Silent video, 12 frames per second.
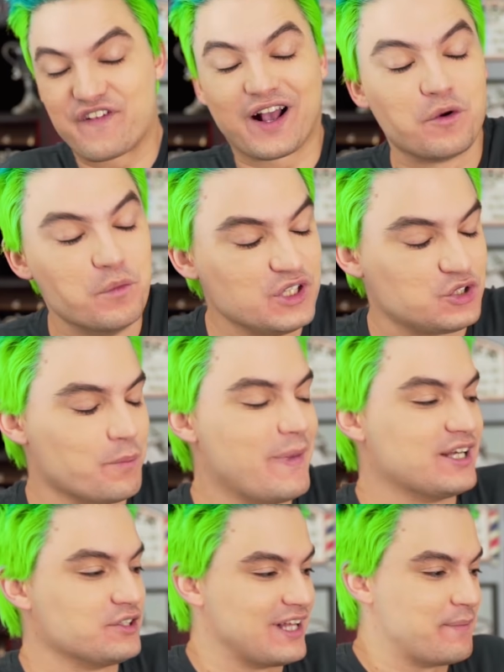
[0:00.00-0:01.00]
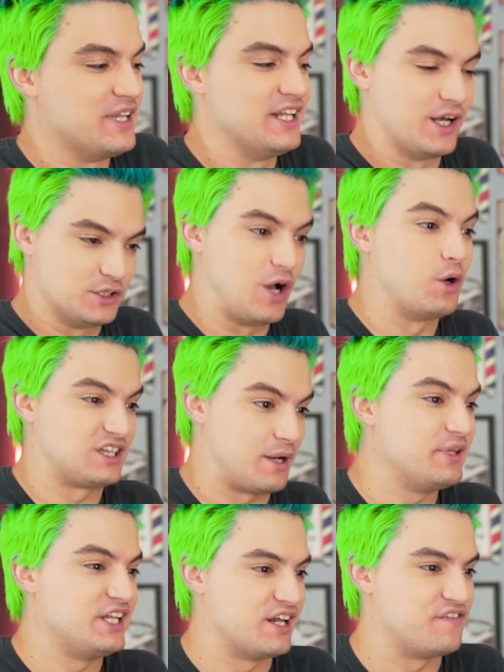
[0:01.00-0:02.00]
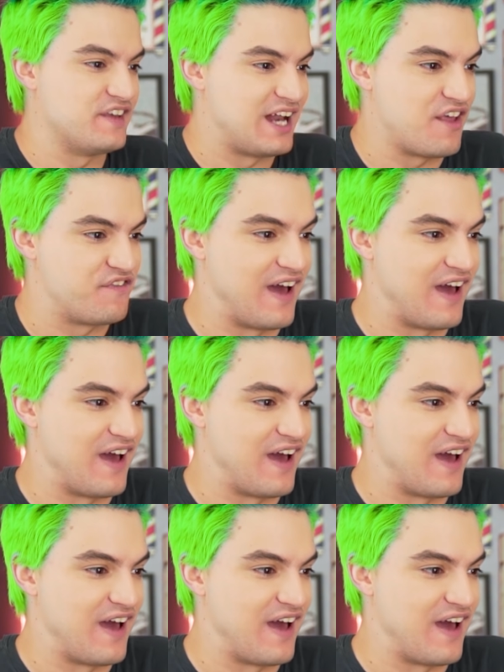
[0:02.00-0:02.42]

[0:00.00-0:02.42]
fiquei com muito medo da menina, da outra menina virar e